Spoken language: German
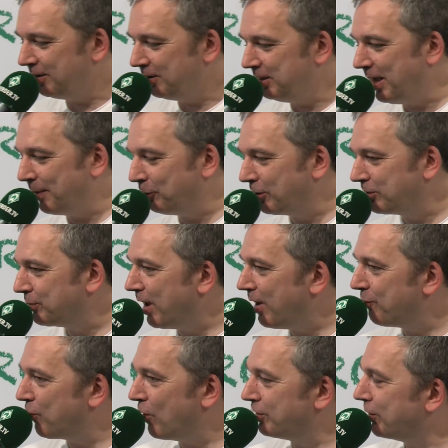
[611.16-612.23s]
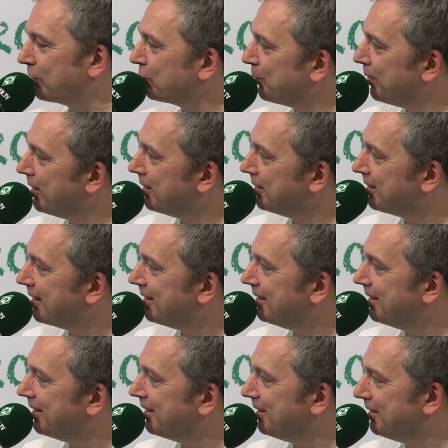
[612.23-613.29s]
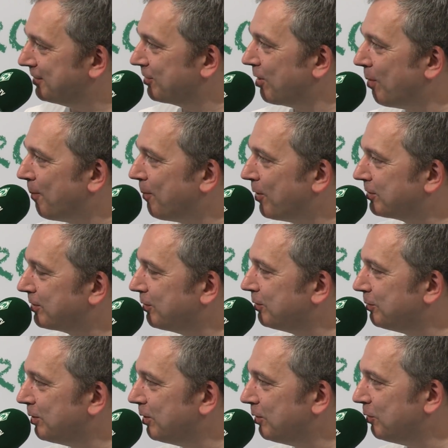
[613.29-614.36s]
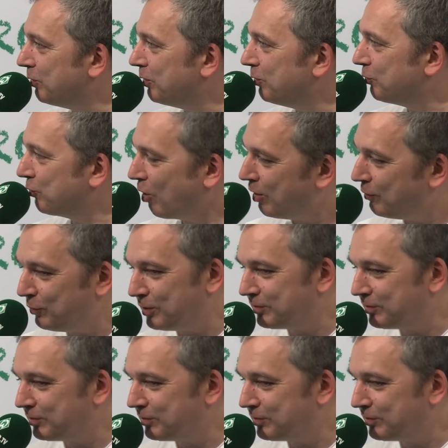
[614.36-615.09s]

ihr habt noch zwei Freundschaftsspiele, dann äh, ist Sommerpause. Ja. Freuen wir